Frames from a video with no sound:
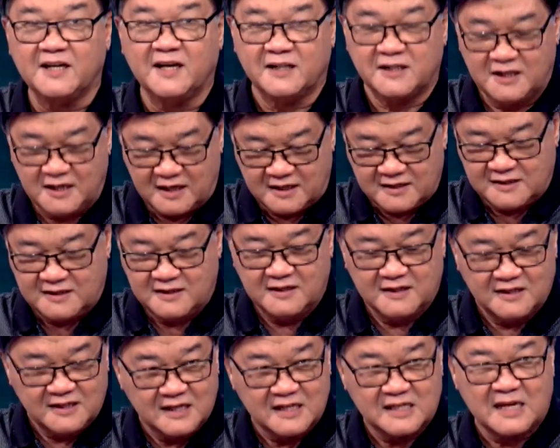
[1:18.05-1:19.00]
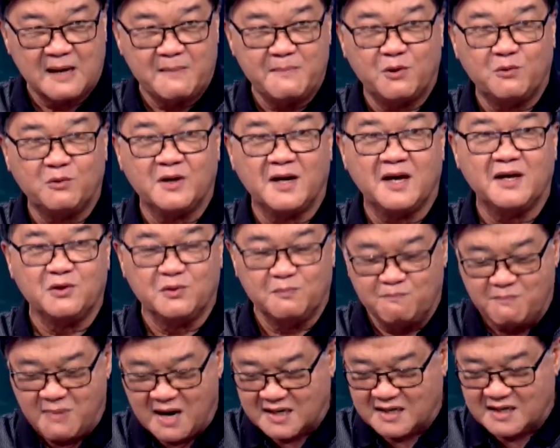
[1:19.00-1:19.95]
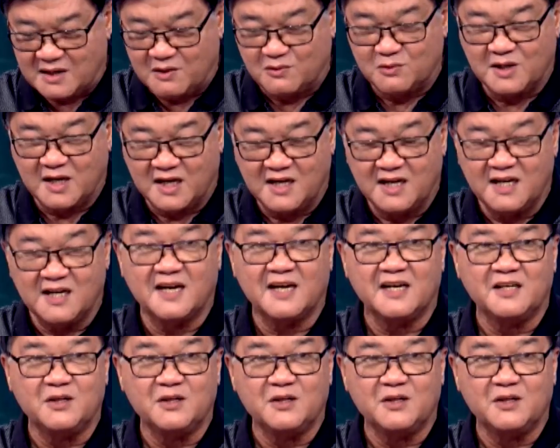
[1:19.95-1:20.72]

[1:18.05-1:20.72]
At yan, sinasabi ko na yun, background kanina,